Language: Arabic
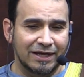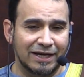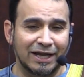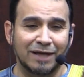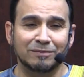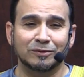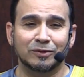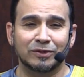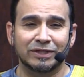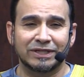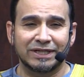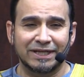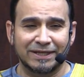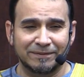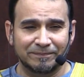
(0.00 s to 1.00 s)
الحمد
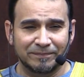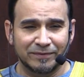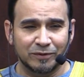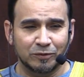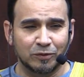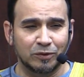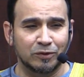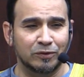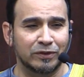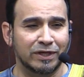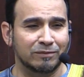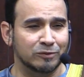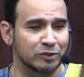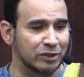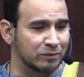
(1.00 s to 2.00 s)
لله
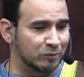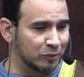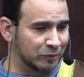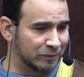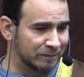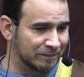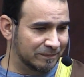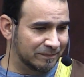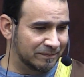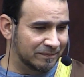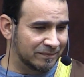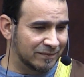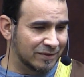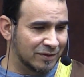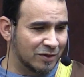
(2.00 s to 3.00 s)
كلنا مسلمون
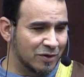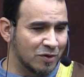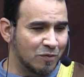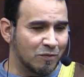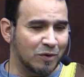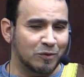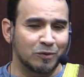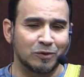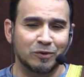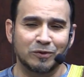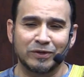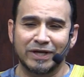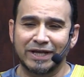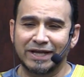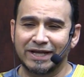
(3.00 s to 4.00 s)

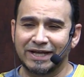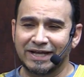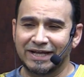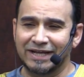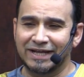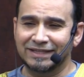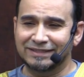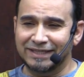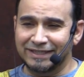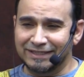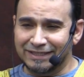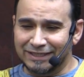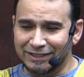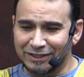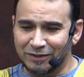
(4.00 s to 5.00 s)
وكلنا
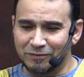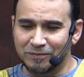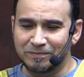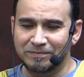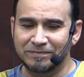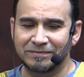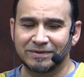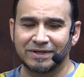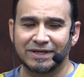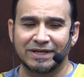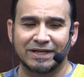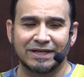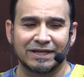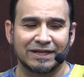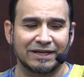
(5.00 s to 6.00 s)
أتينا اليوم
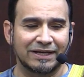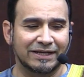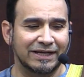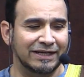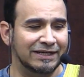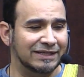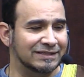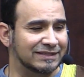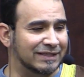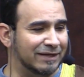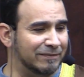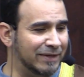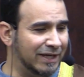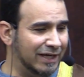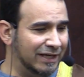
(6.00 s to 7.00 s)
لكي
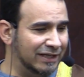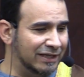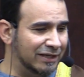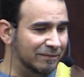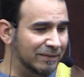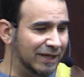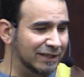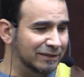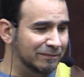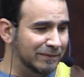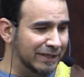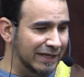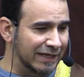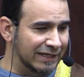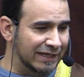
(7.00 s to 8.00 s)
نستمع إلى بعض
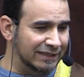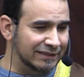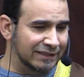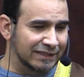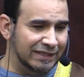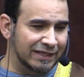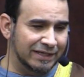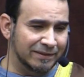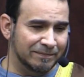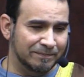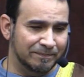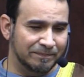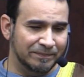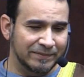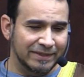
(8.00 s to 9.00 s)
من آيات الله
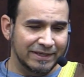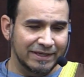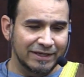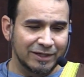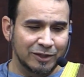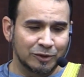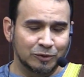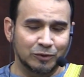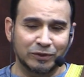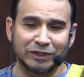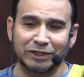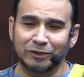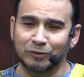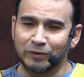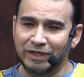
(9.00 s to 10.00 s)

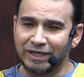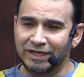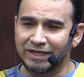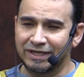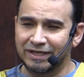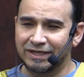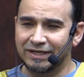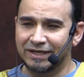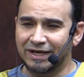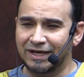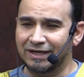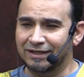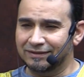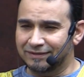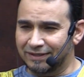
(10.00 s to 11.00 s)
تعيننا
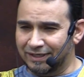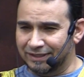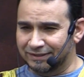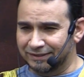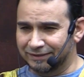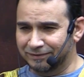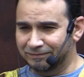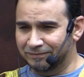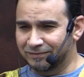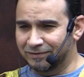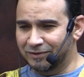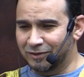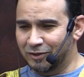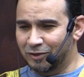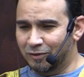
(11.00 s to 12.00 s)
على طاعته
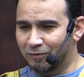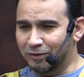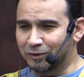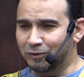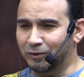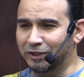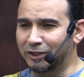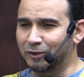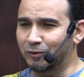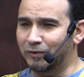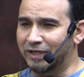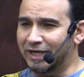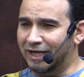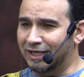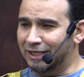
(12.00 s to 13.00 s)

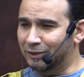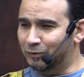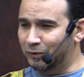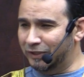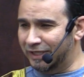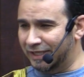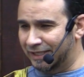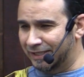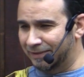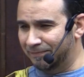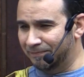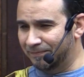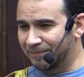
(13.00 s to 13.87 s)
وتعيننا على دنيانا